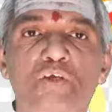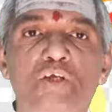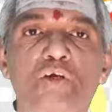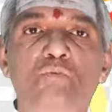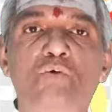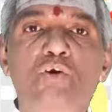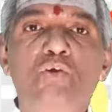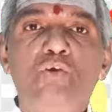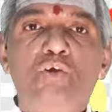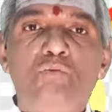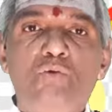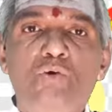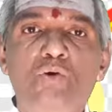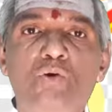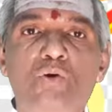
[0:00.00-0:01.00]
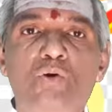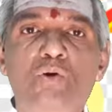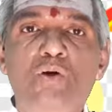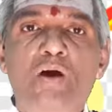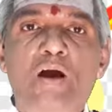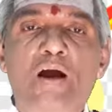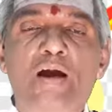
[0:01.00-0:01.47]
ఎవరు ఎవరో
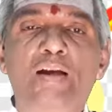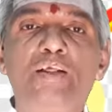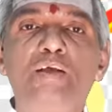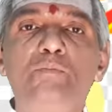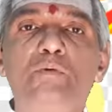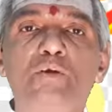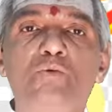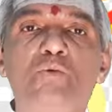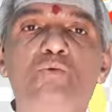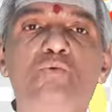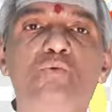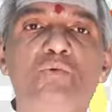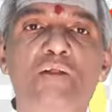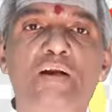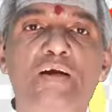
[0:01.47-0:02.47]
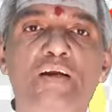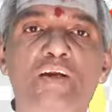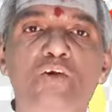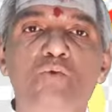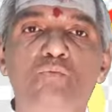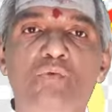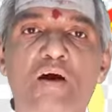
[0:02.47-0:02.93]
అడిగి మరీ కొట్టుకుంటున్నారంటే
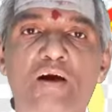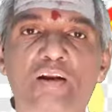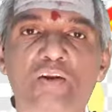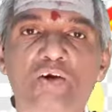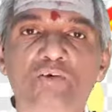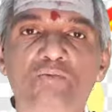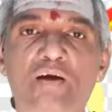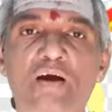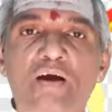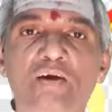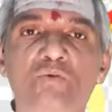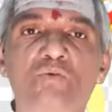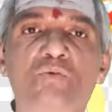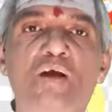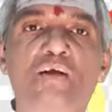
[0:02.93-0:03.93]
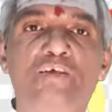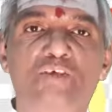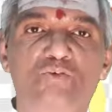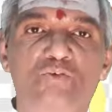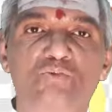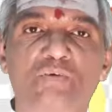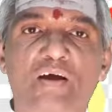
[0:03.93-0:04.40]
నువ్వు వానరుడివా నువ్వు
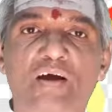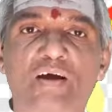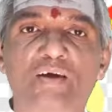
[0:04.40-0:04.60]
రాక్షసుడివా